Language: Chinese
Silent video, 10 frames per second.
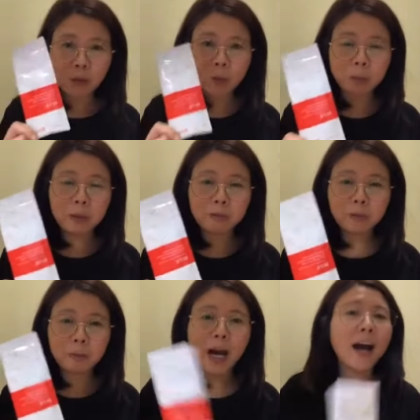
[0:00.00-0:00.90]
通过 b e
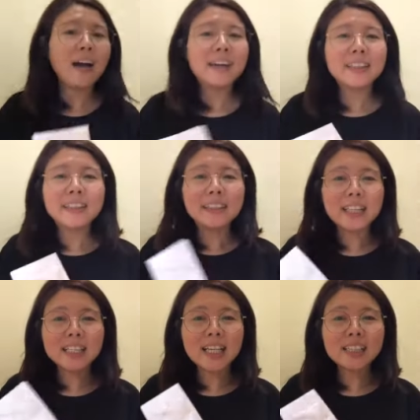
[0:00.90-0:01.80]
f e w l 吧。
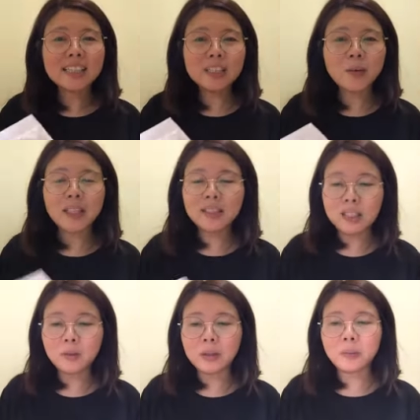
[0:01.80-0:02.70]
大家今晚
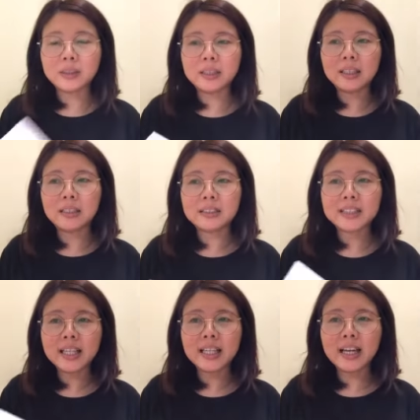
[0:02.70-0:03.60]
听完我的
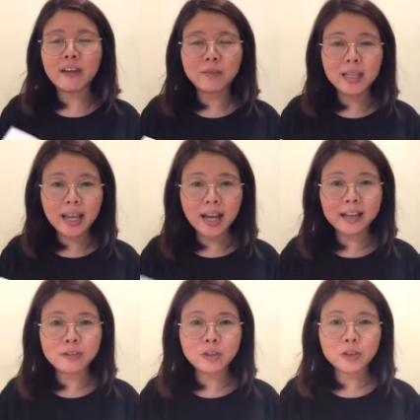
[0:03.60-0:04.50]
这个 a b b y
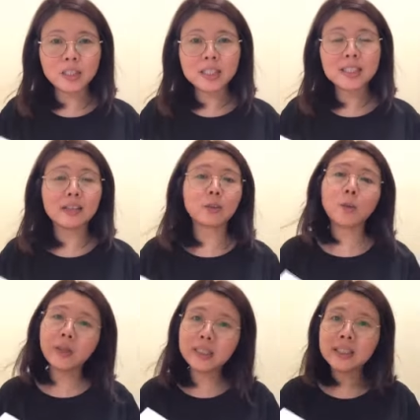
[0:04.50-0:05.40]
Live，觉得想
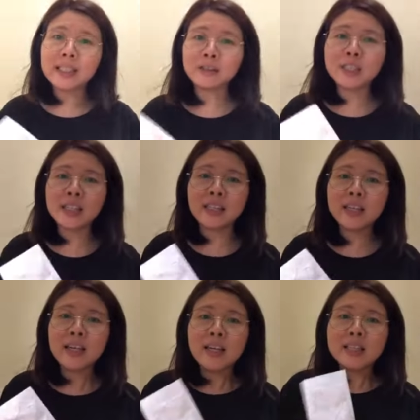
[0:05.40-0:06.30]
多一点了解